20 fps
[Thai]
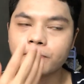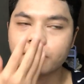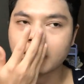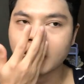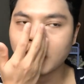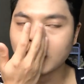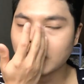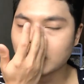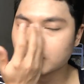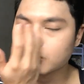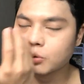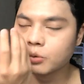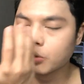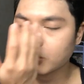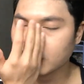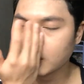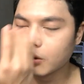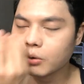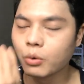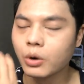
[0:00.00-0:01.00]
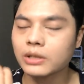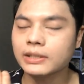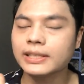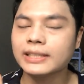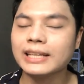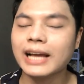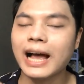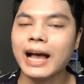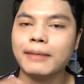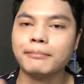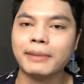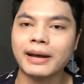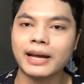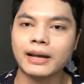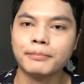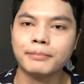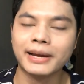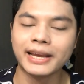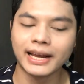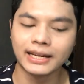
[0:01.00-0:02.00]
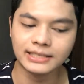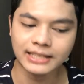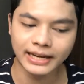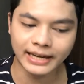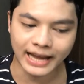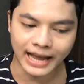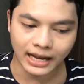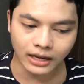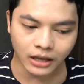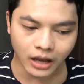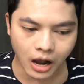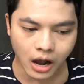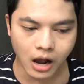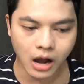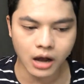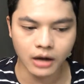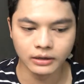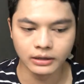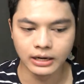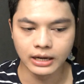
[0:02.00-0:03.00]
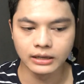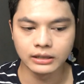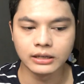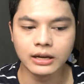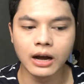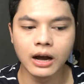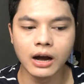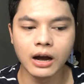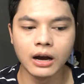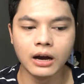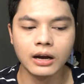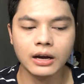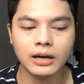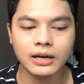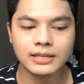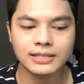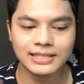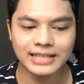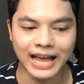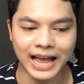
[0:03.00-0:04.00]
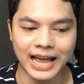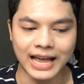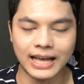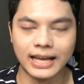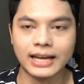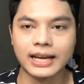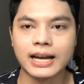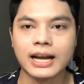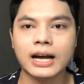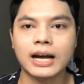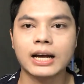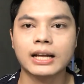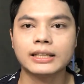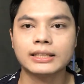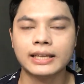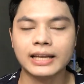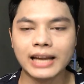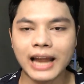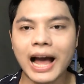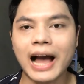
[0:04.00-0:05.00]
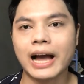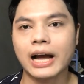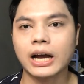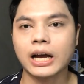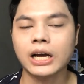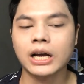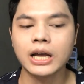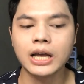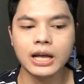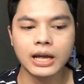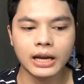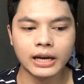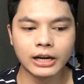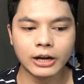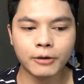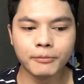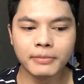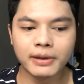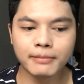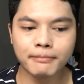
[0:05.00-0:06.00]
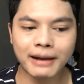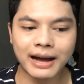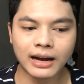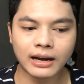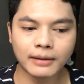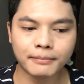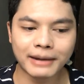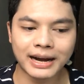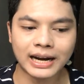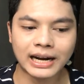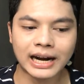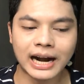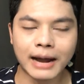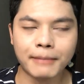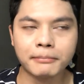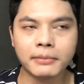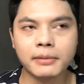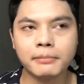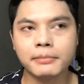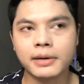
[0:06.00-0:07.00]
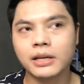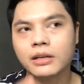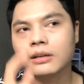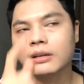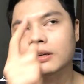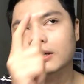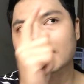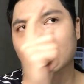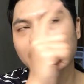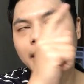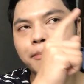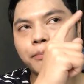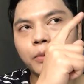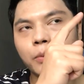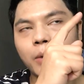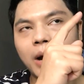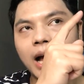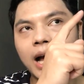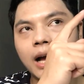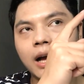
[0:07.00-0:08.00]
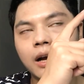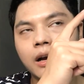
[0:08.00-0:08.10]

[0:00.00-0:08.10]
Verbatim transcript: เราเราควรที่จะอ่านพยัญชนะก่อนแล้วก็าสระทีหลังเรามีบางบางคำมันเหมือนคำว่า